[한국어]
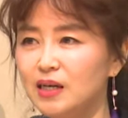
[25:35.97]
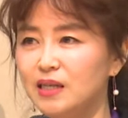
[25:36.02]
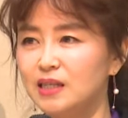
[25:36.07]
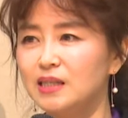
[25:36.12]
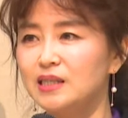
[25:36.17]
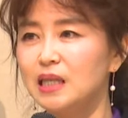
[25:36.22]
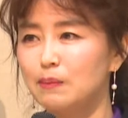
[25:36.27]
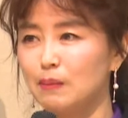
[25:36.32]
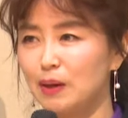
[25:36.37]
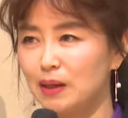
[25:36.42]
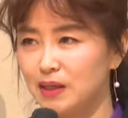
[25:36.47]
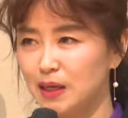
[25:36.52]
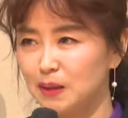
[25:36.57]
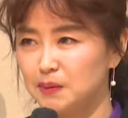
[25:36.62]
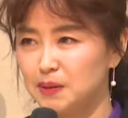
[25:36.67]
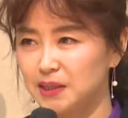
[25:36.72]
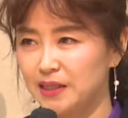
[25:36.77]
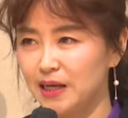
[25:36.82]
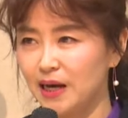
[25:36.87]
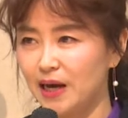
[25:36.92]
그때
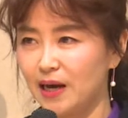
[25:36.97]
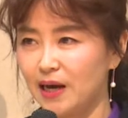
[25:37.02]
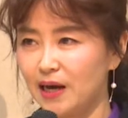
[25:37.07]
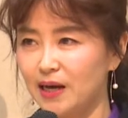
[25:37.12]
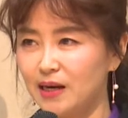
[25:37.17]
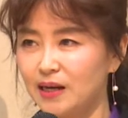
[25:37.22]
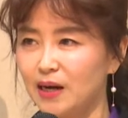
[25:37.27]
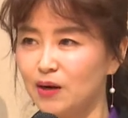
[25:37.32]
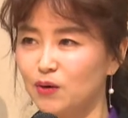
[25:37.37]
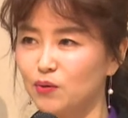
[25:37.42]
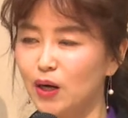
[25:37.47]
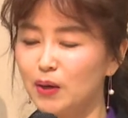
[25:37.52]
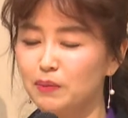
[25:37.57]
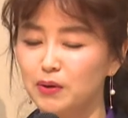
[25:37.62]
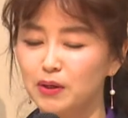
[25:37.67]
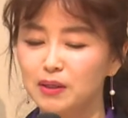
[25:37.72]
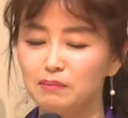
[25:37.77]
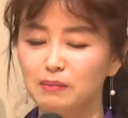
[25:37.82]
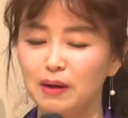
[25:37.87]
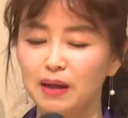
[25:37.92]
만납시다라고
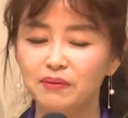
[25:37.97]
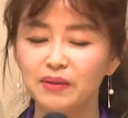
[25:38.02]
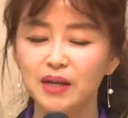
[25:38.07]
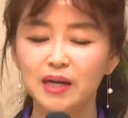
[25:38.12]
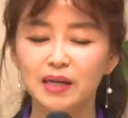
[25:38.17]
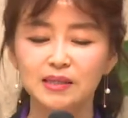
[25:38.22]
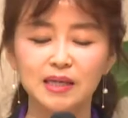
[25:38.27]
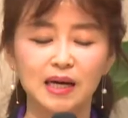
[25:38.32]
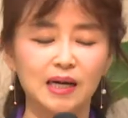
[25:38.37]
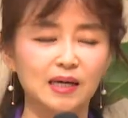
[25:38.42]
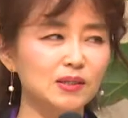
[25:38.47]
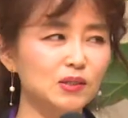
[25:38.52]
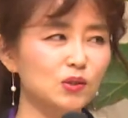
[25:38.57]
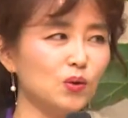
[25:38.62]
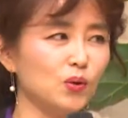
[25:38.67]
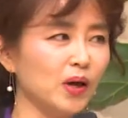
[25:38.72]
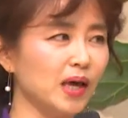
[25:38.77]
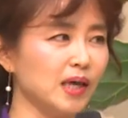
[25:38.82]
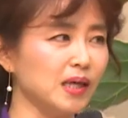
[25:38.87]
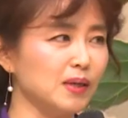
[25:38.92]
하면은 만날
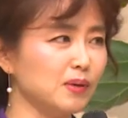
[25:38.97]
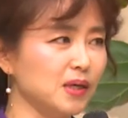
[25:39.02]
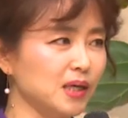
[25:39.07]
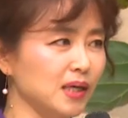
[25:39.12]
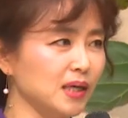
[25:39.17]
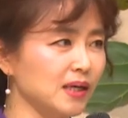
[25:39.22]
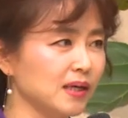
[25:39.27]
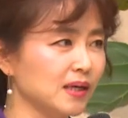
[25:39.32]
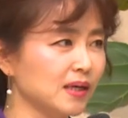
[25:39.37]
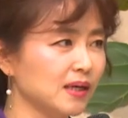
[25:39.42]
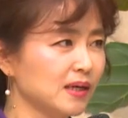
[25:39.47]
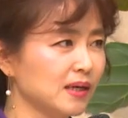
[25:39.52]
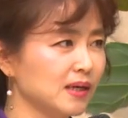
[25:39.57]
장소에 이미